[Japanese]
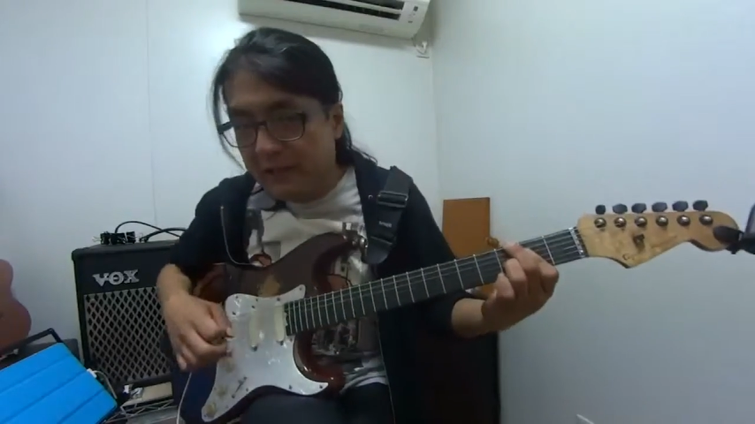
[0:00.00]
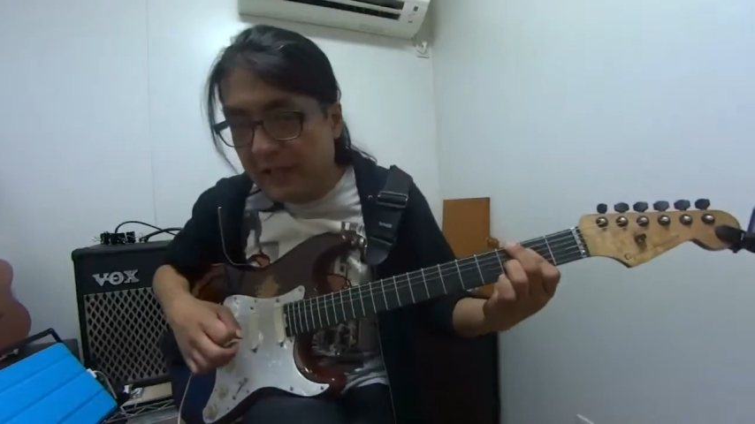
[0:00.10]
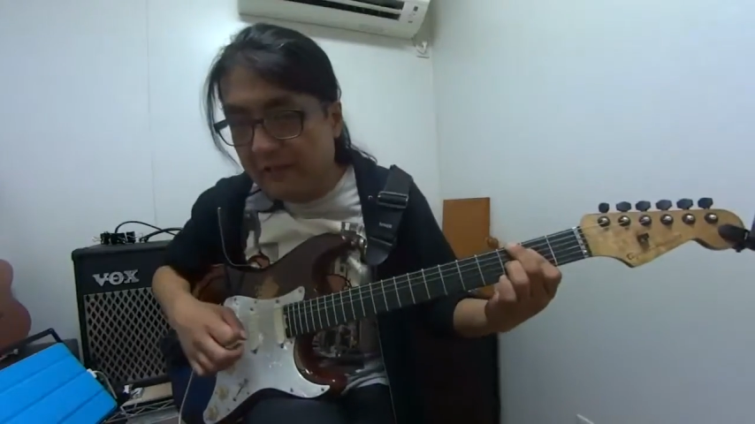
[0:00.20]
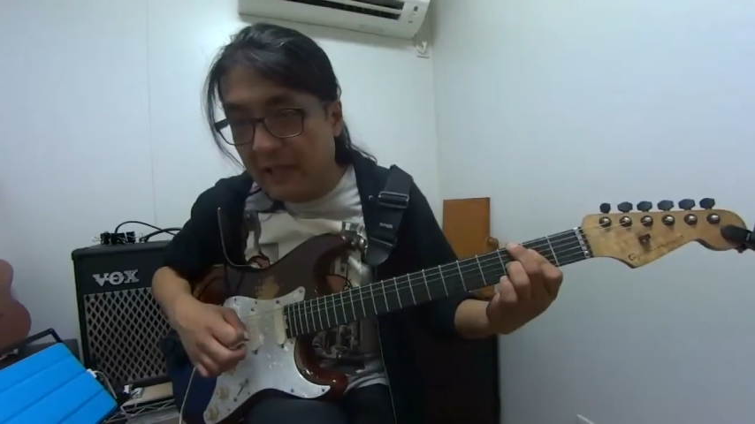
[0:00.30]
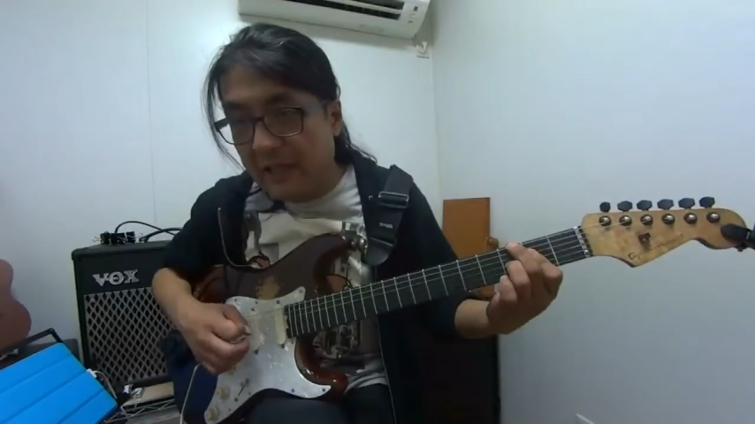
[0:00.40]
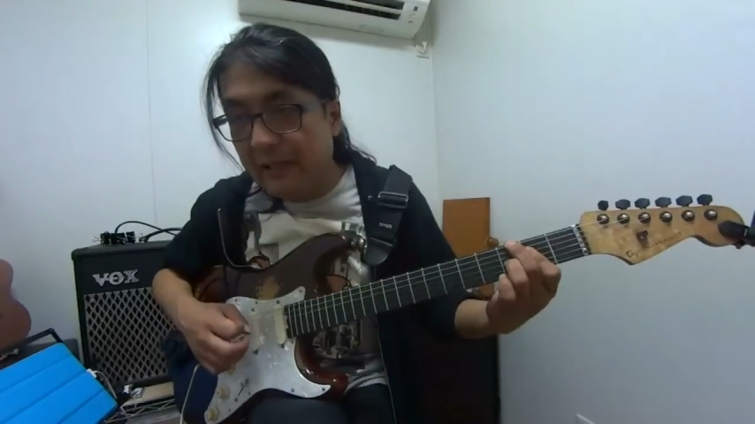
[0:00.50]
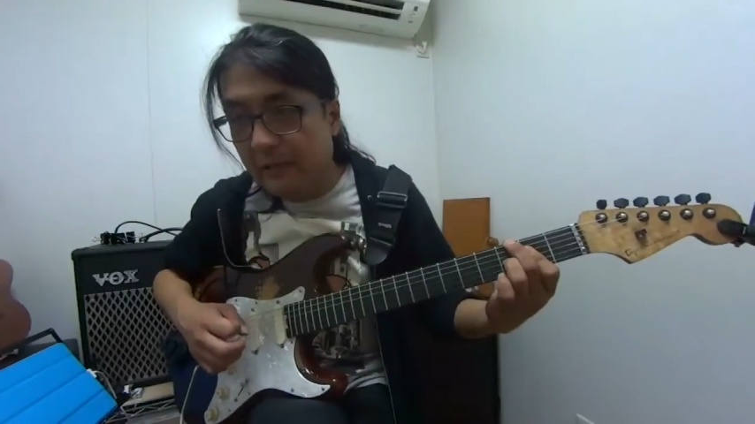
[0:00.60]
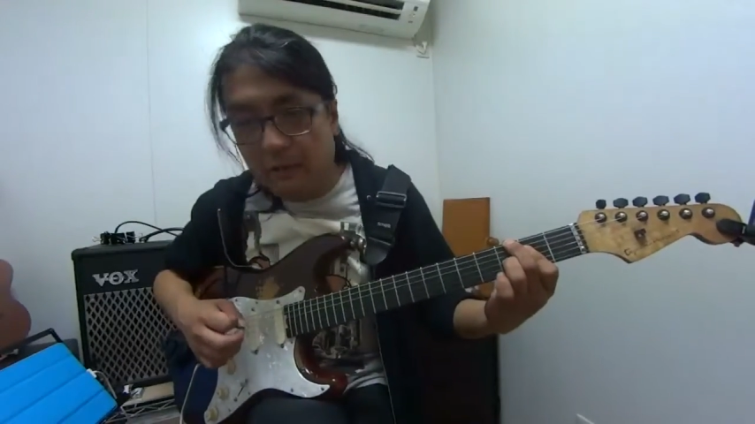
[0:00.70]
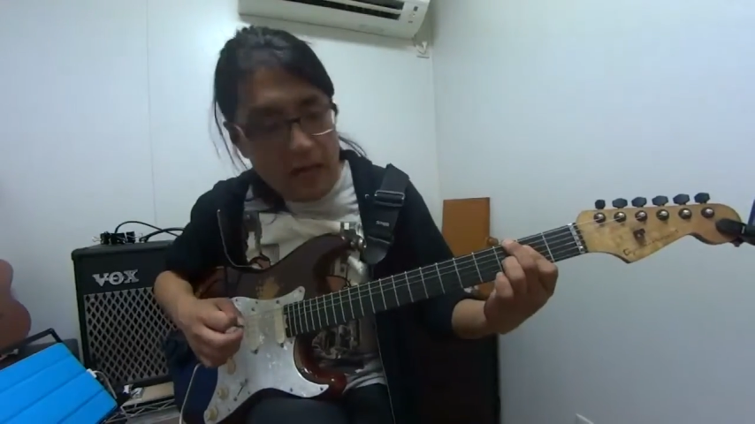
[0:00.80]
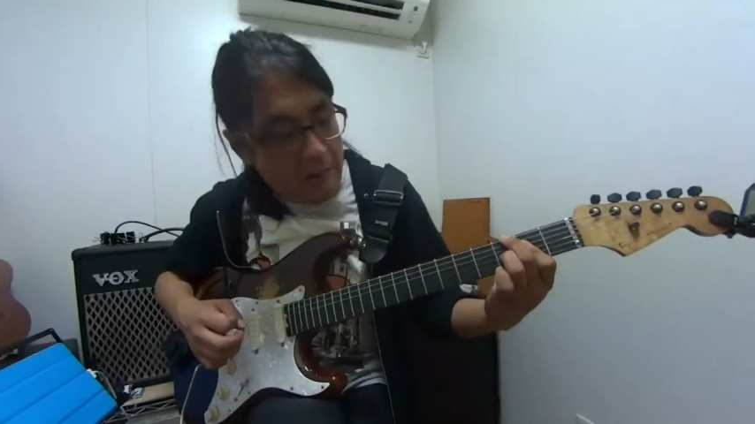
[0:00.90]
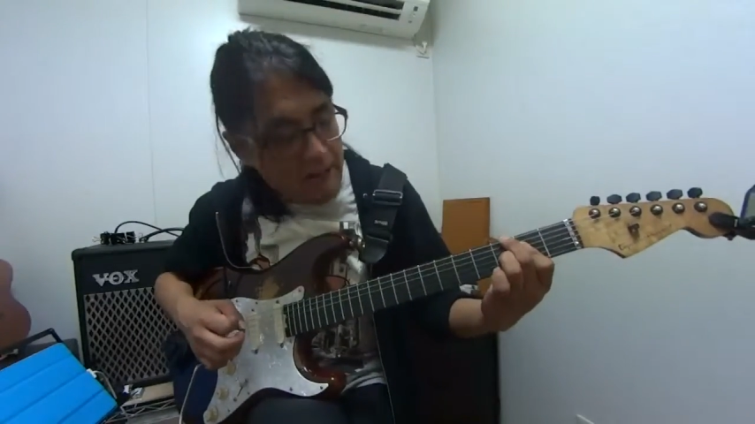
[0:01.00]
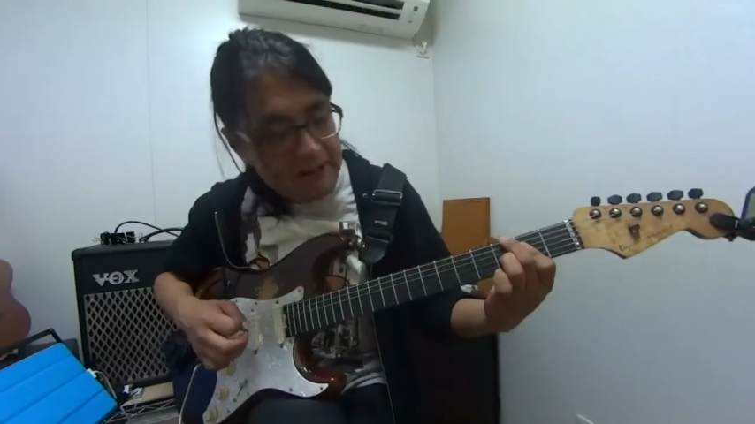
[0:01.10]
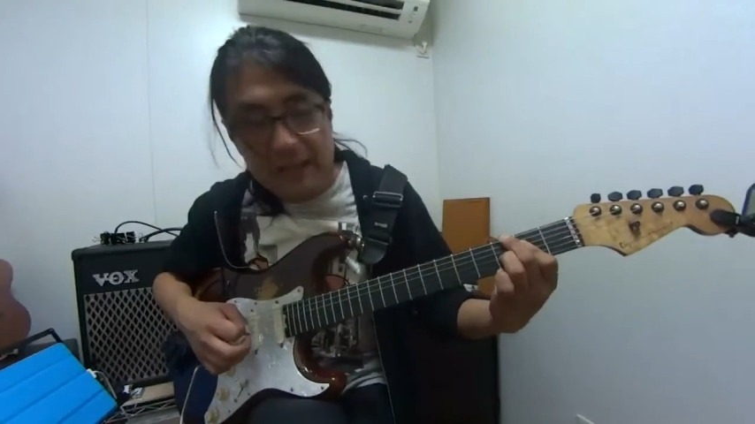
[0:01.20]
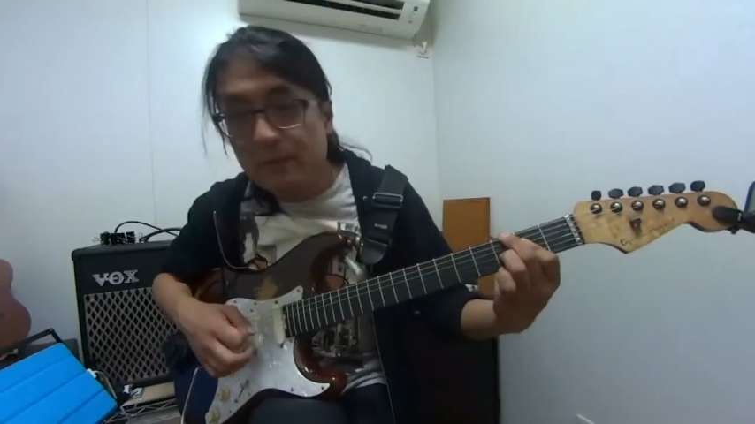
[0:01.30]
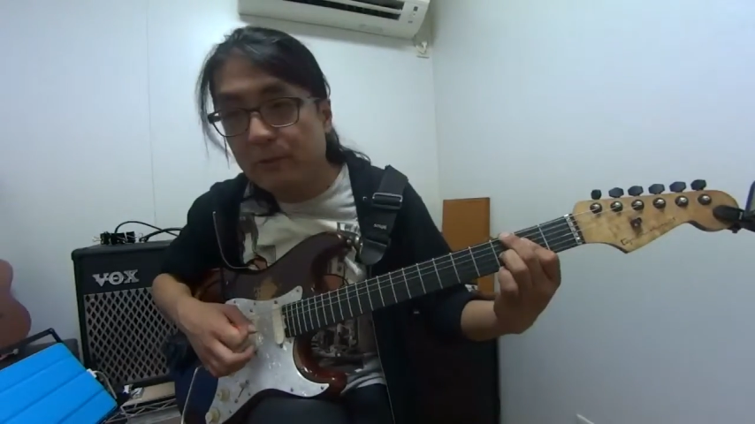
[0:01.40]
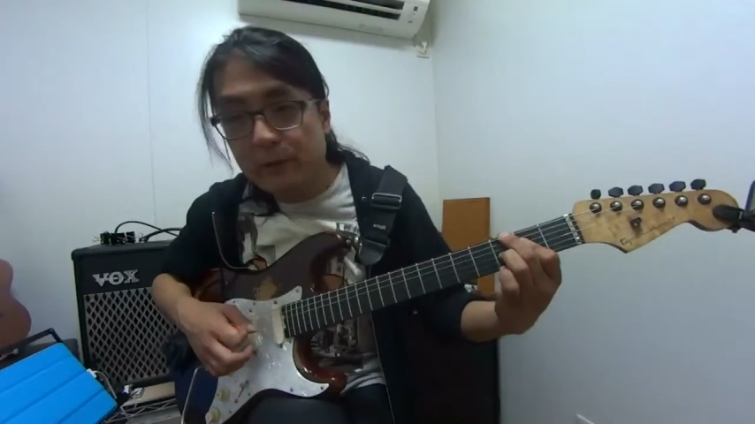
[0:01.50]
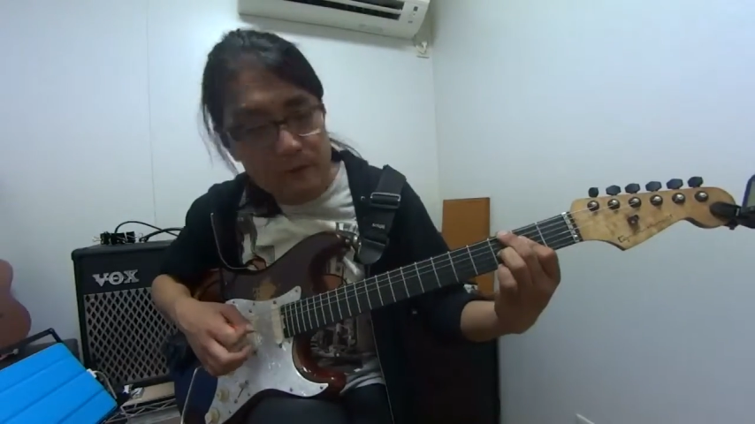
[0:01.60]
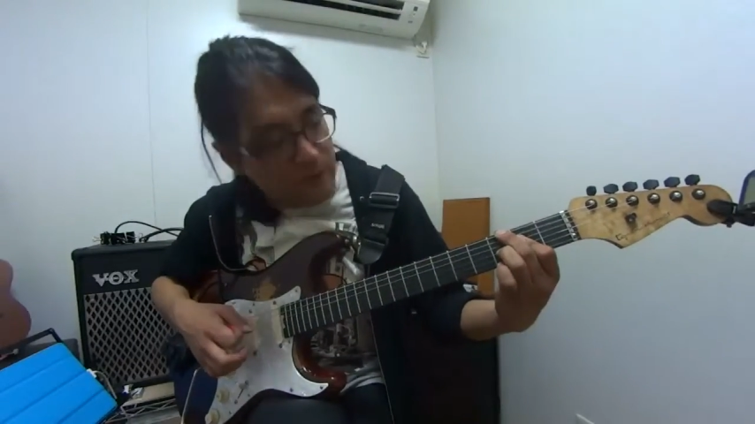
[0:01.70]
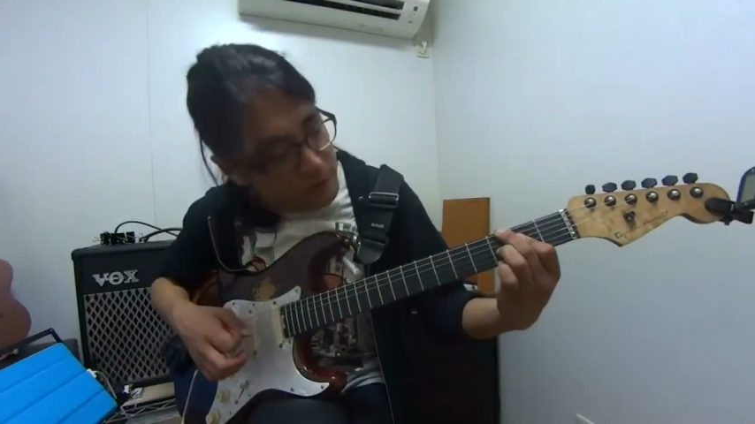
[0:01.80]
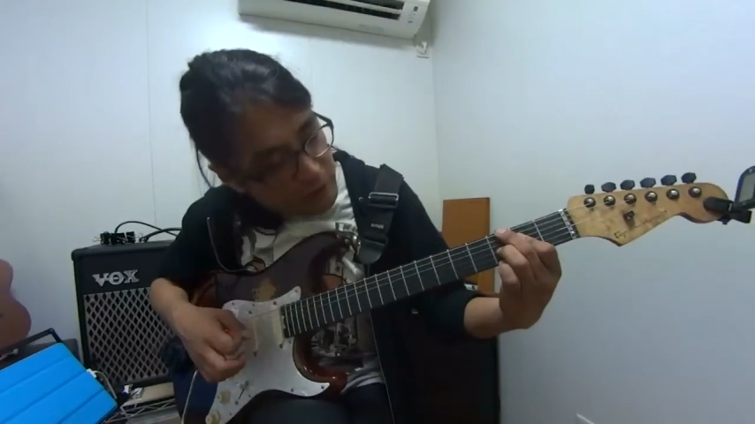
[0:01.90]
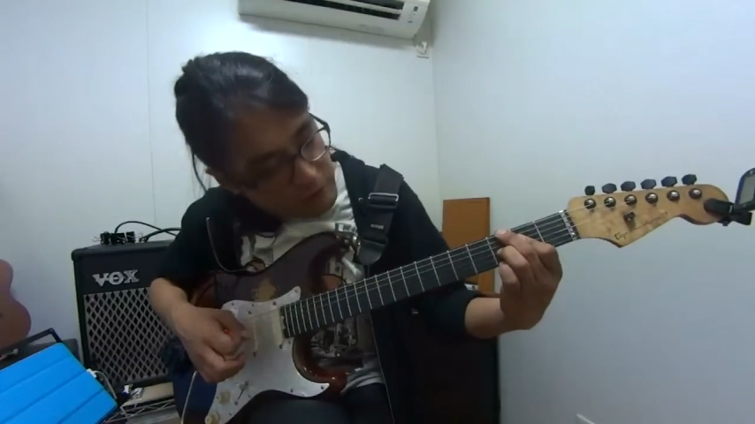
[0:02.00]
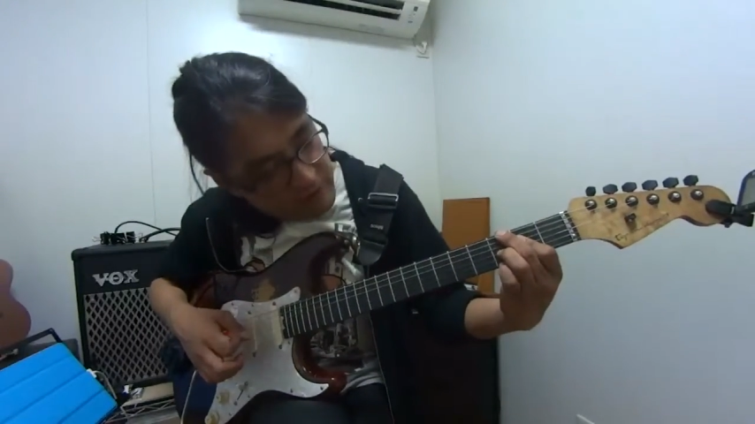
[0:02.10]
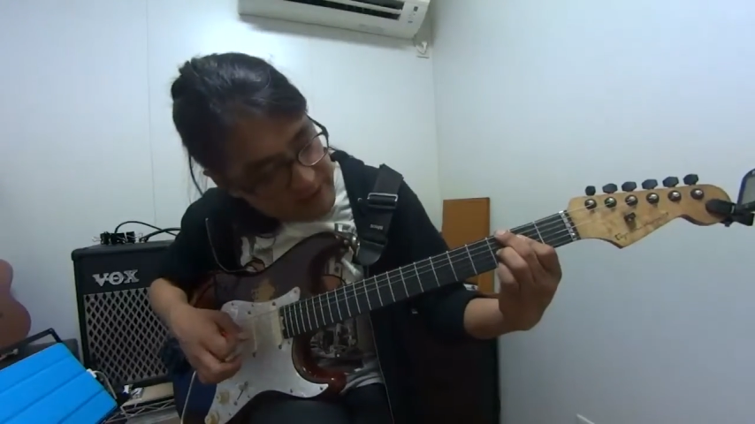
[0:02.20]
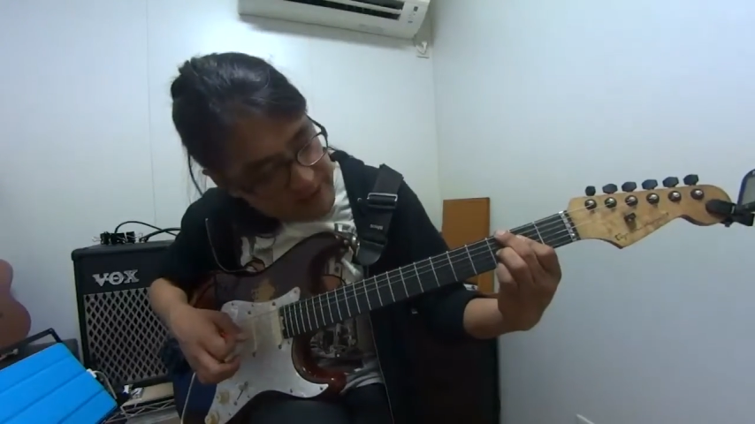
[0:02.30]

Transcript: したくない人は余ってる小指をそのまま